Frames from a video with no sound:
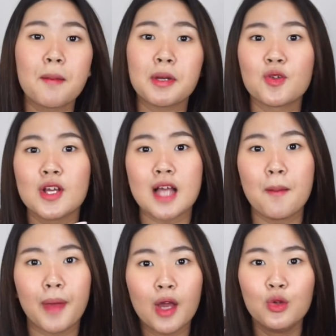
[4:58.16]
pas udah
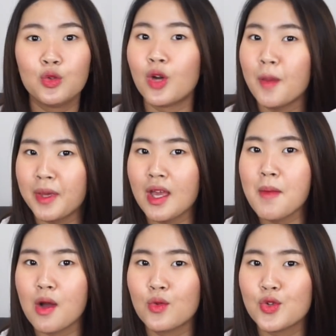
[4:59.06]
sampai untungnya pinknya
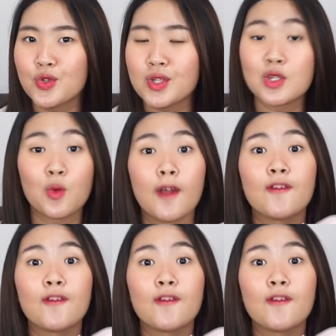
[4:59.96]
bagus sesuai